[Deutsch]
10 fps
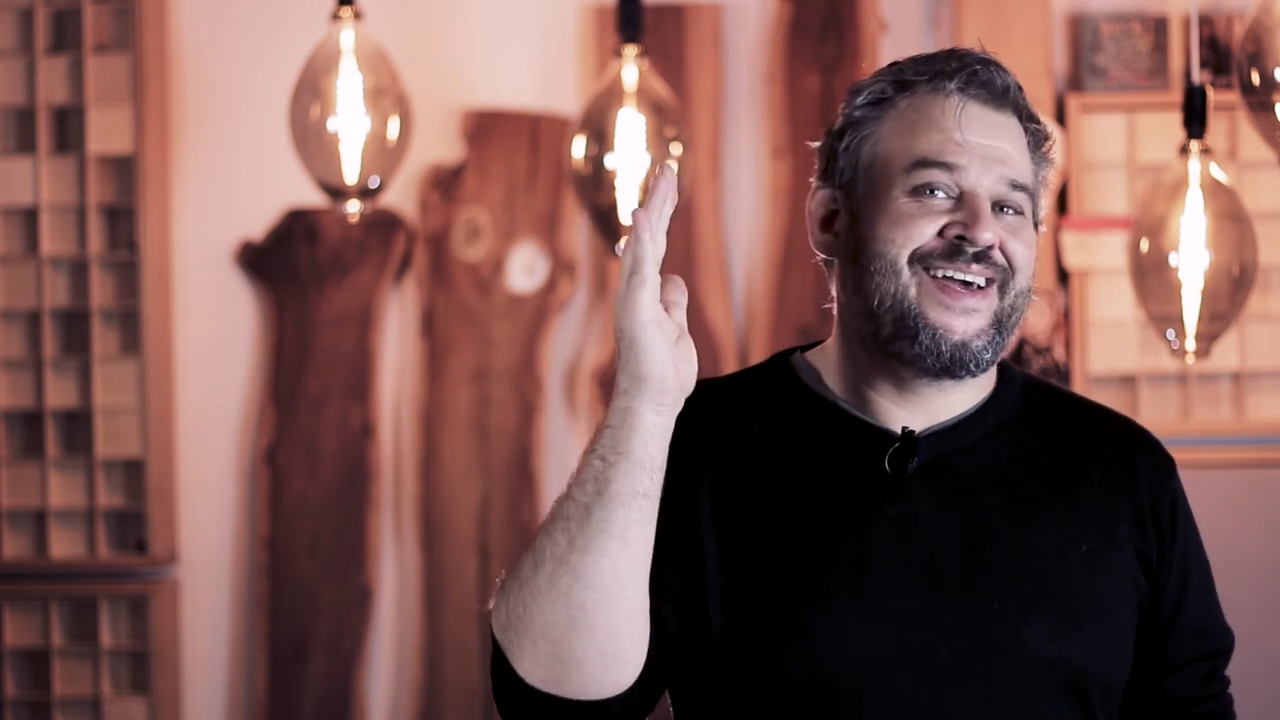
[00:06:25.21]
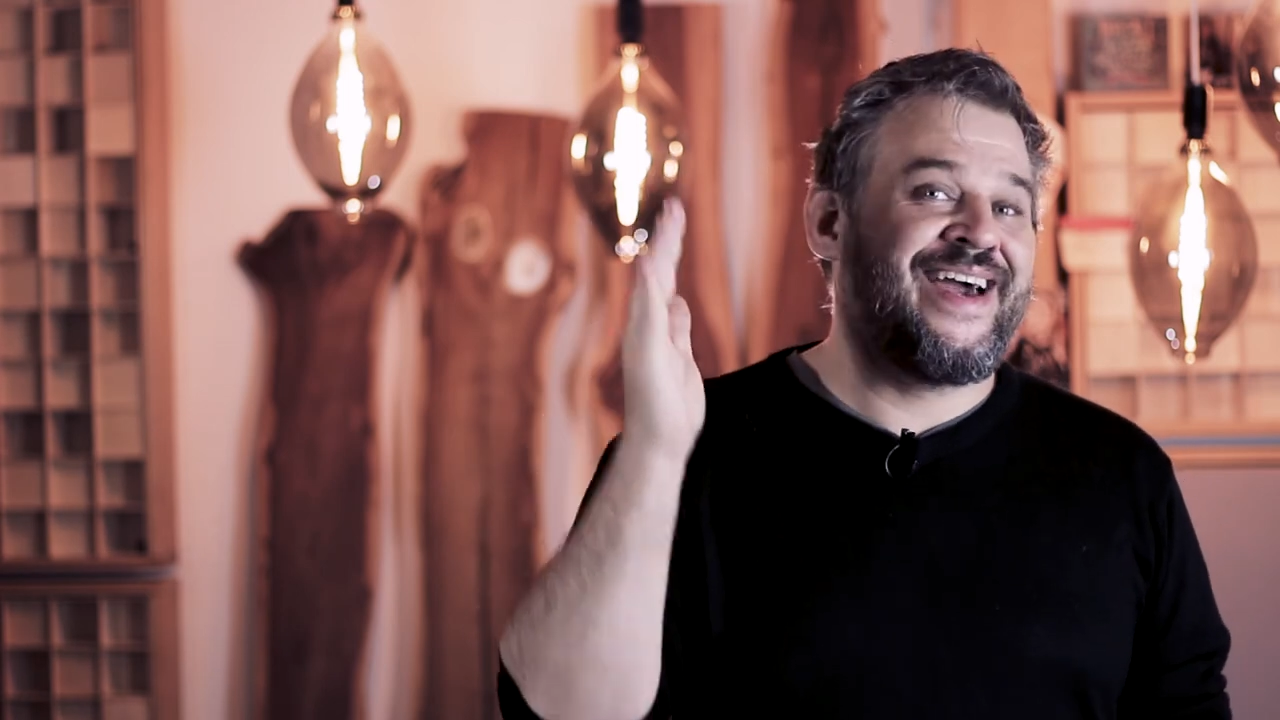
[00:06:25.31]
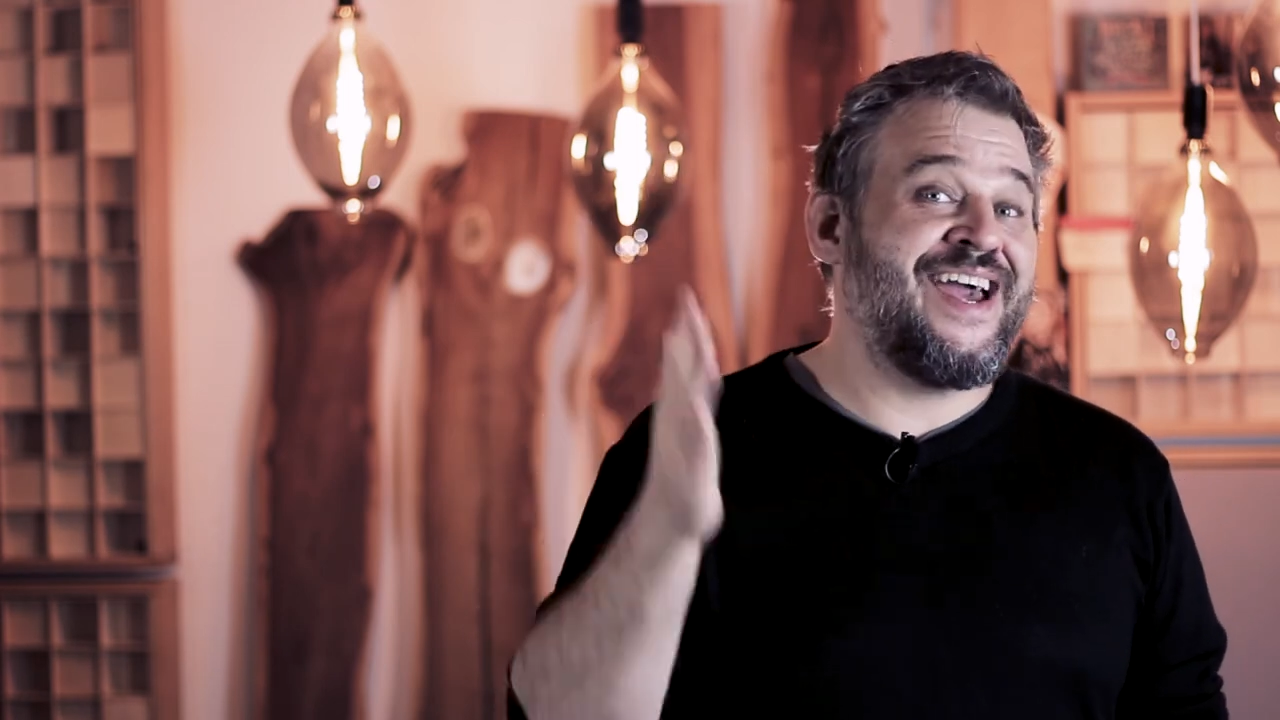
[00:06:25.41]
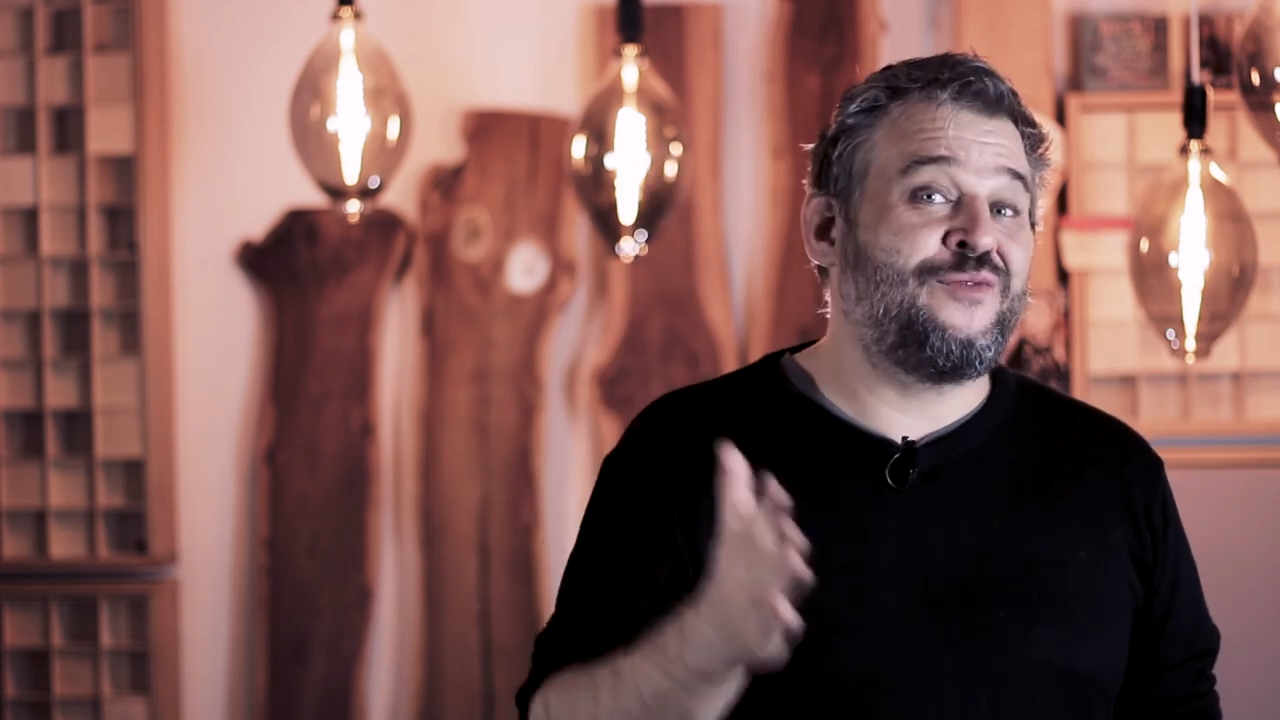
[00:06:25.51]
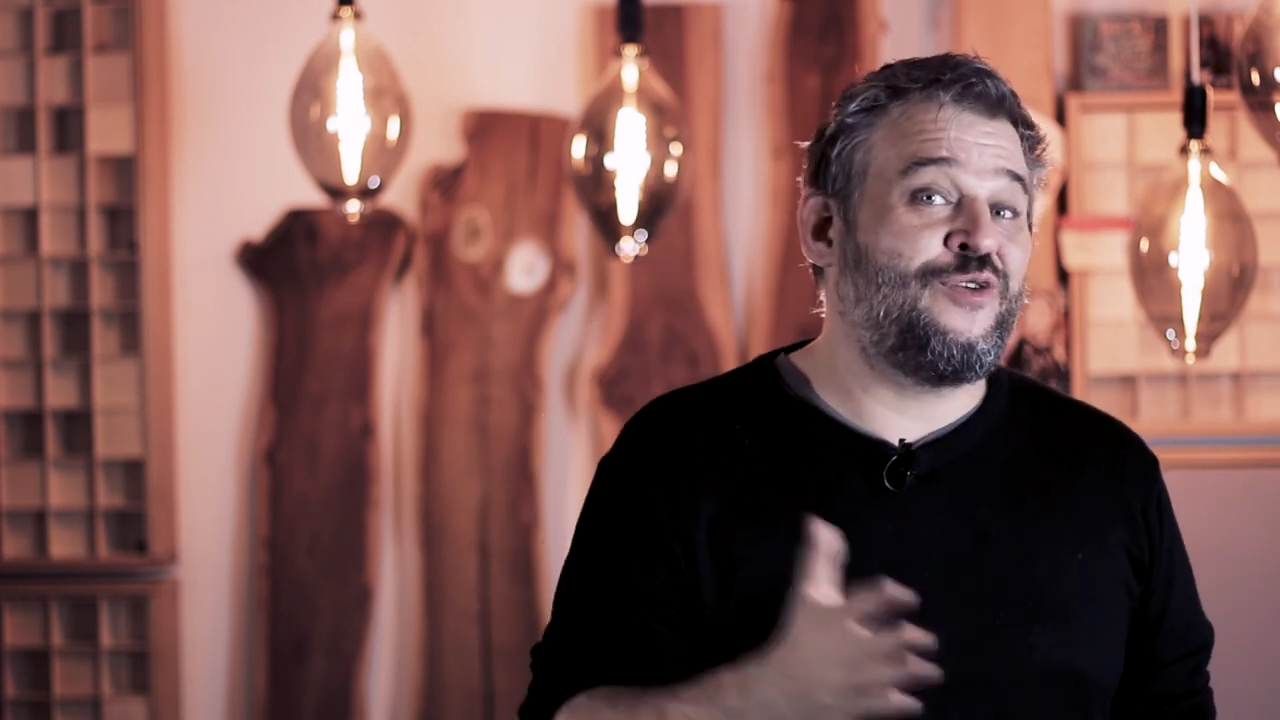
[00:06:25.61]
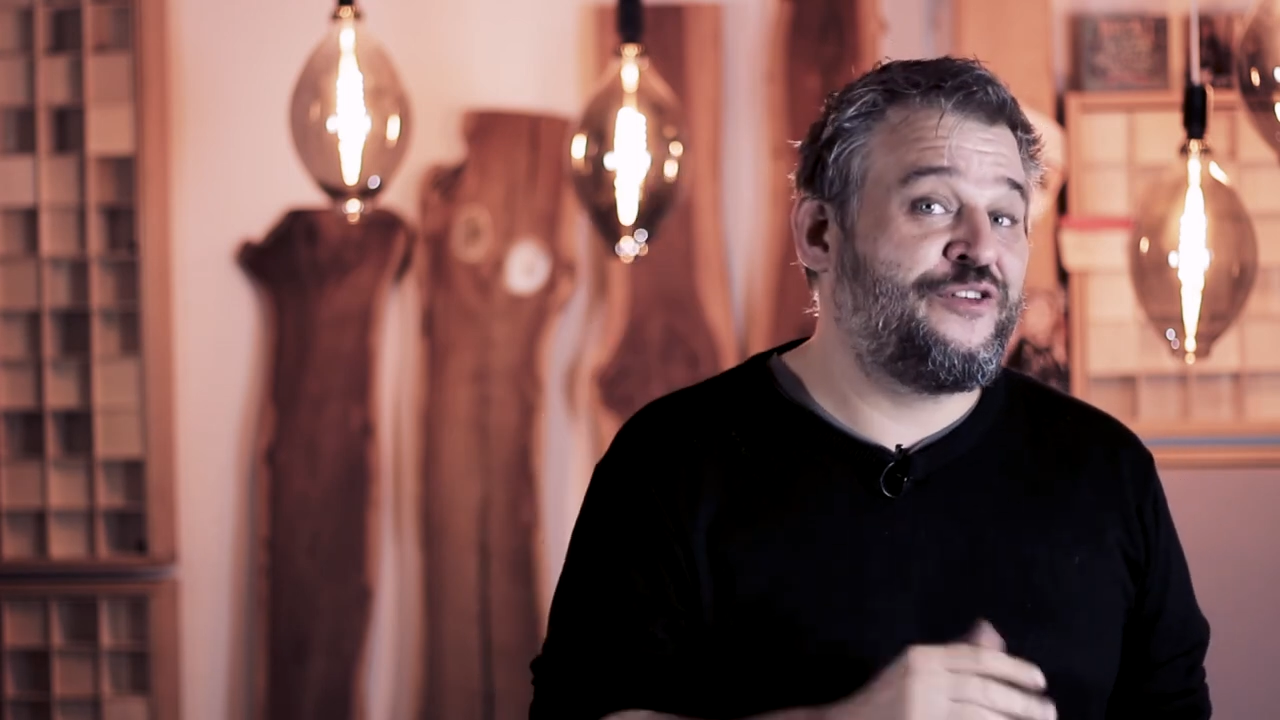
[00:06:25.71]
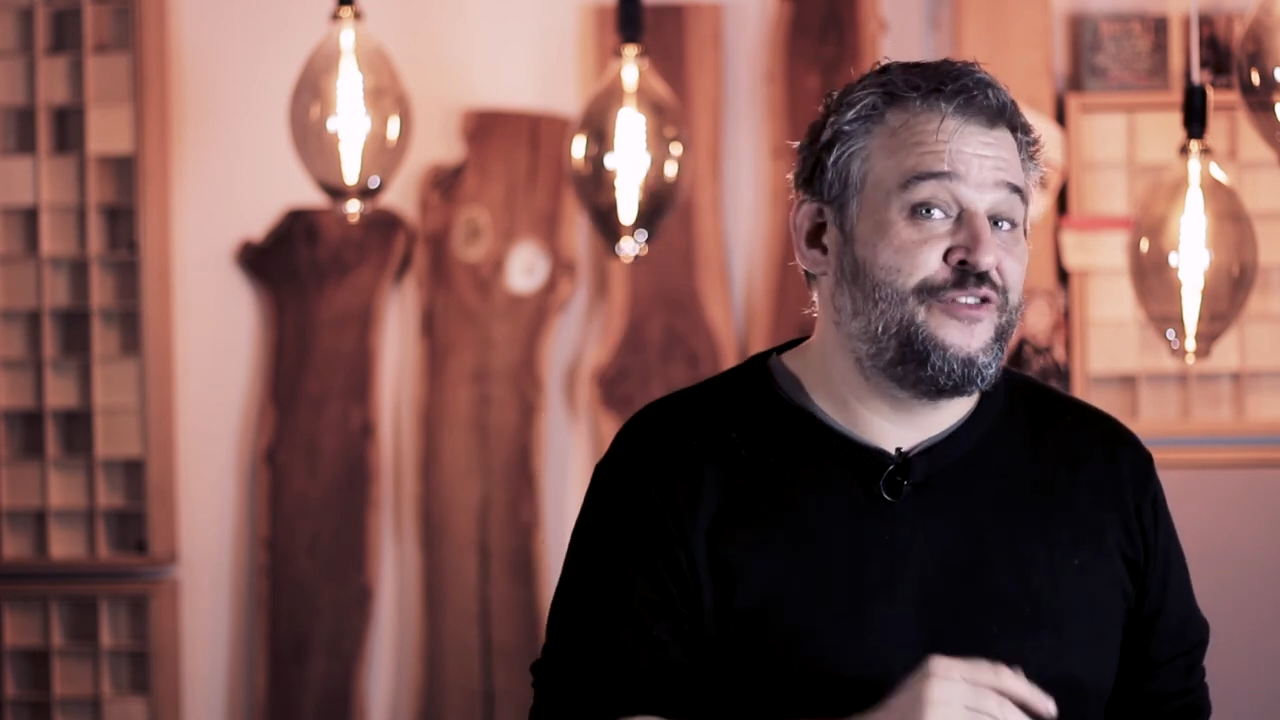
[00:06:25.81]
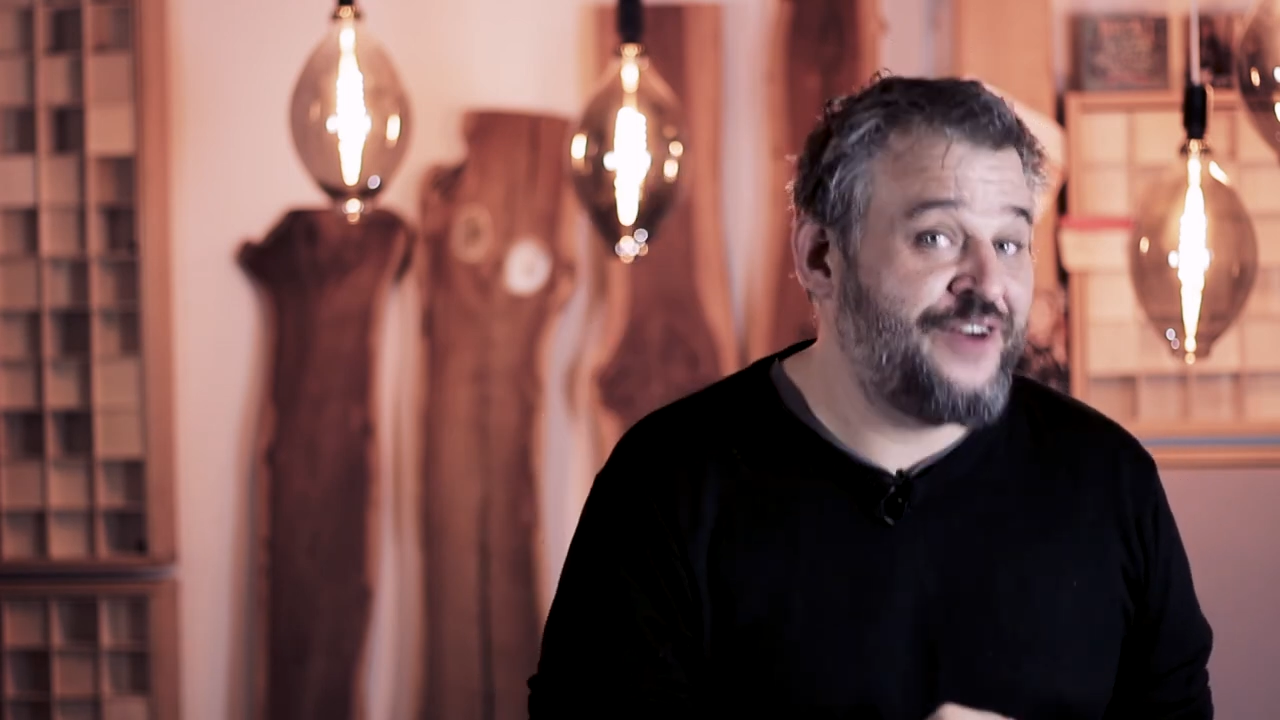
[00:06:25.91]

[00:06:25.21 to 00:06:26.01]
Cakewalk